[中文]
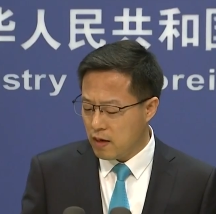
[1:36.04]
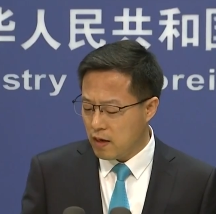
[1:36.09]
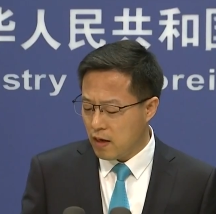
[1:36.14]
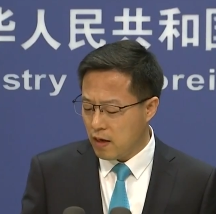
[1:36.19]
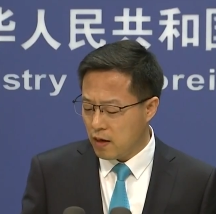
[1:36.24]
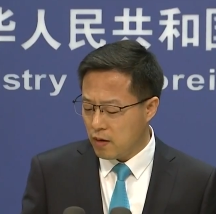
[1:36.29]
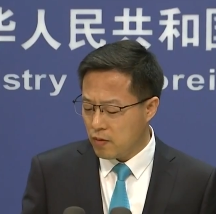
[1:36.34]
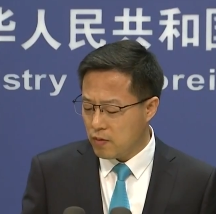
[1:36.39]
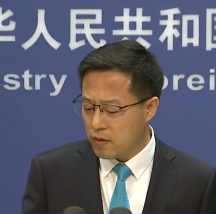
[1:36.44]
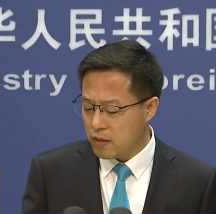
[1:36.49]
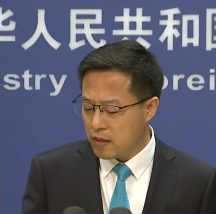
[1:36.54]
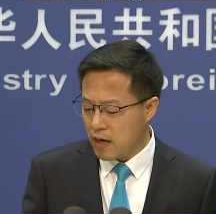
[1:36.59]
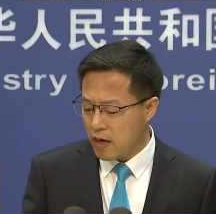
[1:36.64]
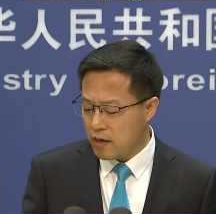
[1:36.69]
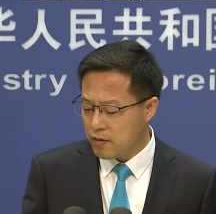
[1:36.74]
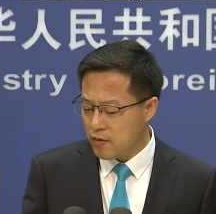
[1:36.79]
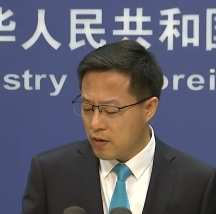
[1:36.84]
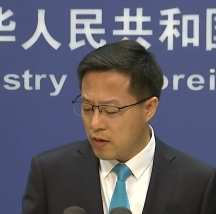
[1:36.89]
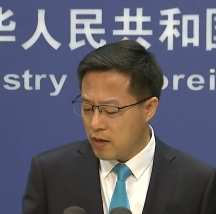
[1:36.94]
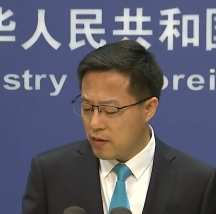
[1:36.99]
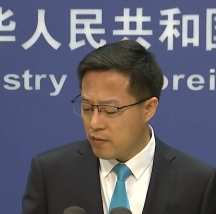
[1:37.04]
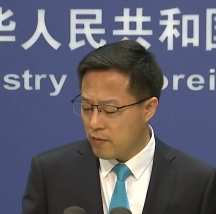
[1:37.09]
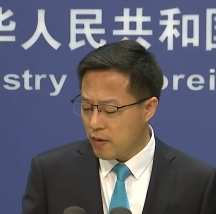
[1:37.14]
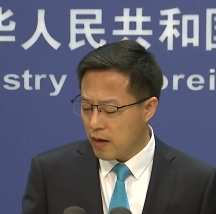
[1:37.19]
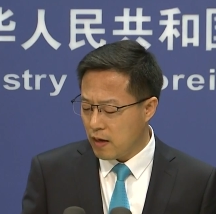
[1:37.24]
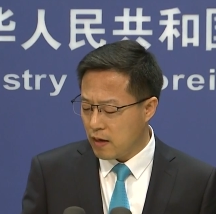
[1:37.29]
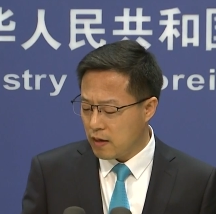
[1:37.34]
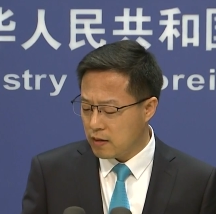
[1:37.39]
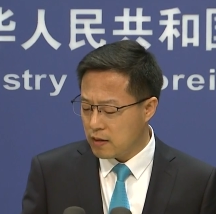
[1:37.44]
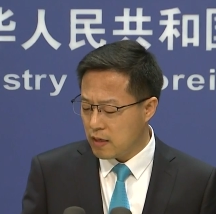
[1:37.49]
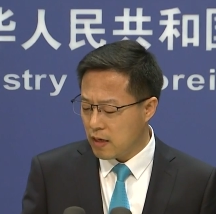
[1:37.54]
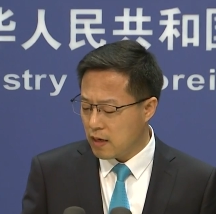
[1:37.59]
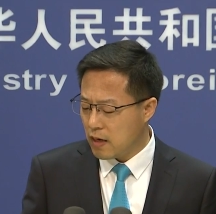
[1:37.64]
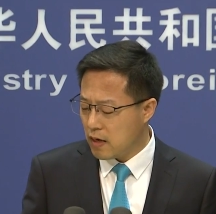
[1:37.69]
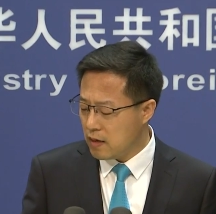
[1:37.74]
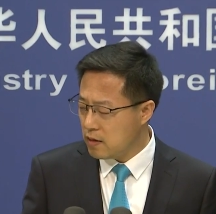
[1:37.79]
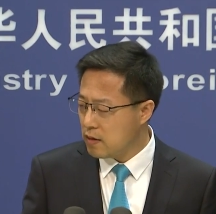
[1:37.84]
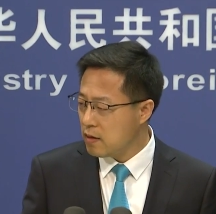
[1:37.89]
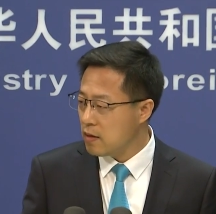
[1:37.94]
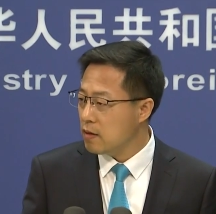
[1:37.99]
港国家安全立法横加
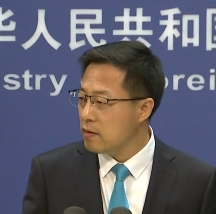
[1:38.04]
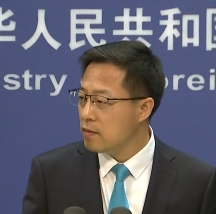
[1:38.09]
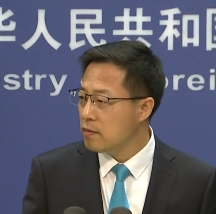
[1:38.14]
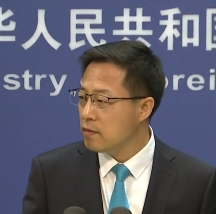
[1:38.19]
干涉，